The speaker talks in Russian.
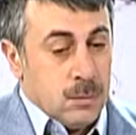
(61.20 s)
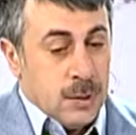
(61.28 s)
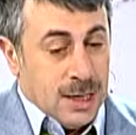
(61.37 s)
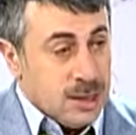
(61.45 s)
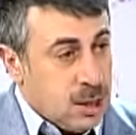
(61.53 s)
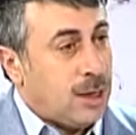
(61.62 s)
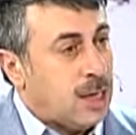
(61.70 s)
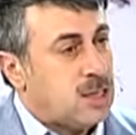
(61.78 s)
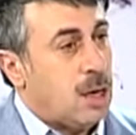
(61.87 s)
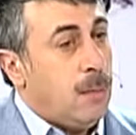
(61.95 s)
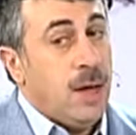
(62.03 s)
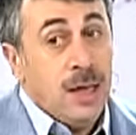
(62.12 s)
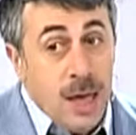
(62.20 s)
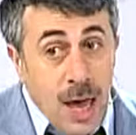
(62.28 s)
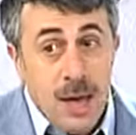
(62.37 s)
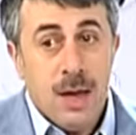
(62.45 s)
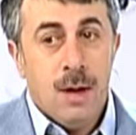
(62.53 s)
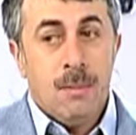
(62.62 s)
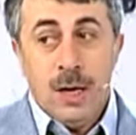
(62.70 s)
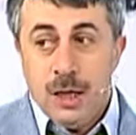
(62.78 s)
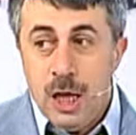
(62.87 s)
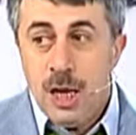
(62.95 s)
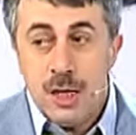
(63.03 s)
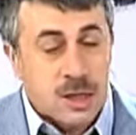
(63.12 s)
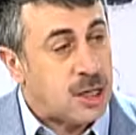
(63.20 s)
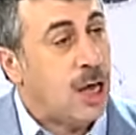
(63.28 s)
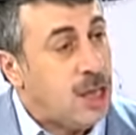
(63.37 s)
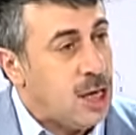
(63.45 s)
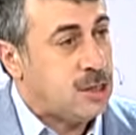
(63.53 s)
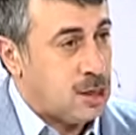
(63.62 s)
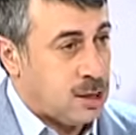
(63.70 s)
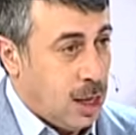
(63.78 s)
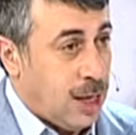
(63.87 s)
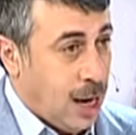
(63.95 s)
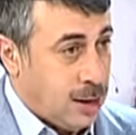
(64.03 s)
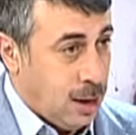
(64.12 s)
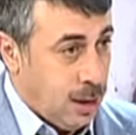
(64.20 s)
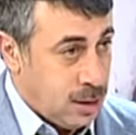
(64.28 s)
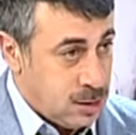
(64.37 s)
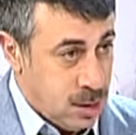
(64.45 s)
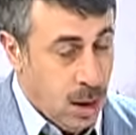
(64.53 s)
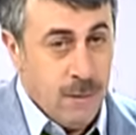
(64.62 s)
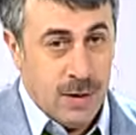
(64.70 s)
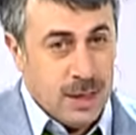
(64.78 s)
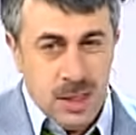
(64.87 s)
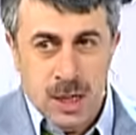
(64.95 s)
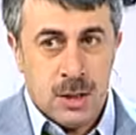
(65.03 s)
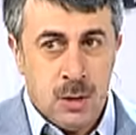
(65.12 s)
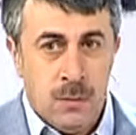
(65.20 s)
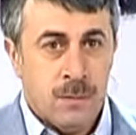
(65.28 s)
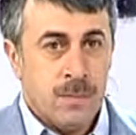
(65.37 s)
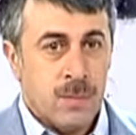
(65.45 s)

констатация моей материнской несостоятельности. В конце концов,